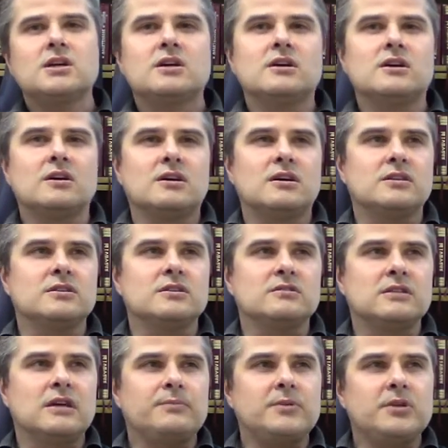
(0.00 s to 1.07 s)
а,
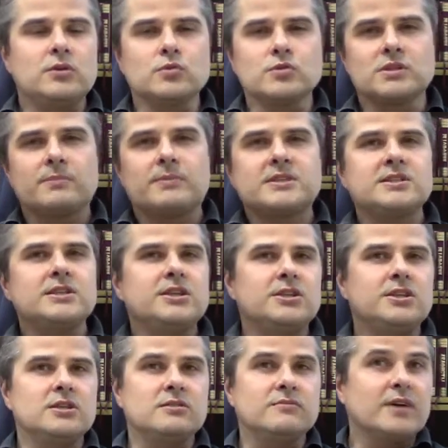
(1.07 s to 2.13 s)
на период за
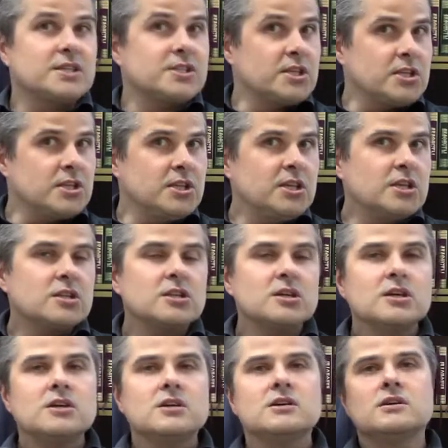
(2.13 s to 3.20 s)
последние 20 лет,
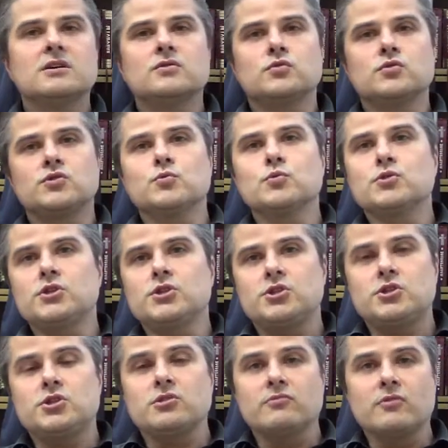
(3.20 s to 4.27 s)
то есть
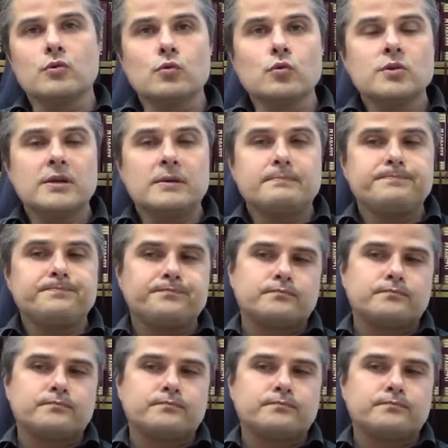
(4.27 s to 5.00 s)
2000 года,